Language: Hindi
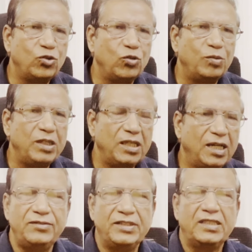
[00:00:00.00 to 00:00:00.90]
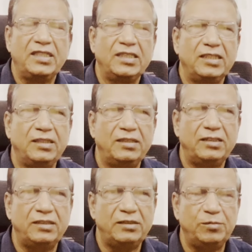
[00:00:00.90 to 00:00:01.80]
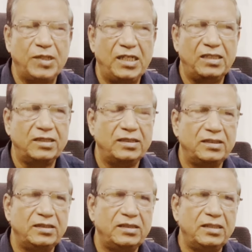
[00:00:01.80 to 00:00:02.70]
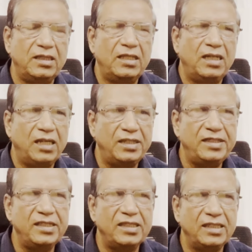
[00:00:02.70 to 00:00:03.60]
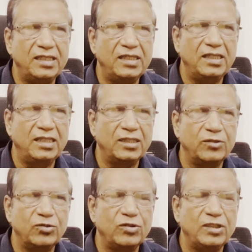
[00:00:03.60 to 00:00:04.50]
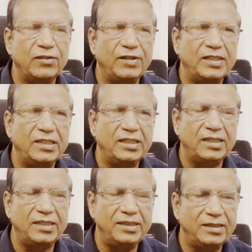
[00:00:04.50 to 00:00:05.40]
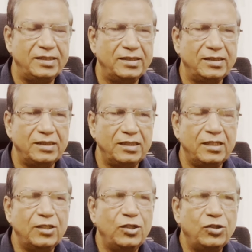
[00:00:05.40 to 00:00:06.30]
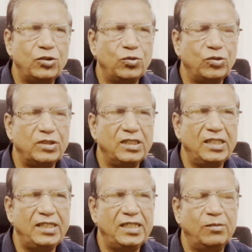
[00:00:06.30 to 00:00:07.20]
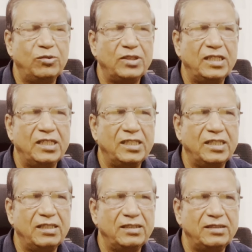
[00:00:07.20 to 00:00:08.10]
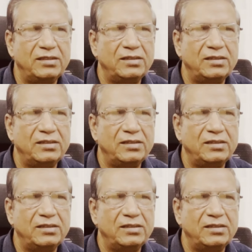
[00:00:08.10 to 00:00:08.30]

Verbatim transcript: तो भी किसी व्यक्ति का भार अधिक है अगर उसको दवा देना है तो उसके लिए आपको कैलक्रिया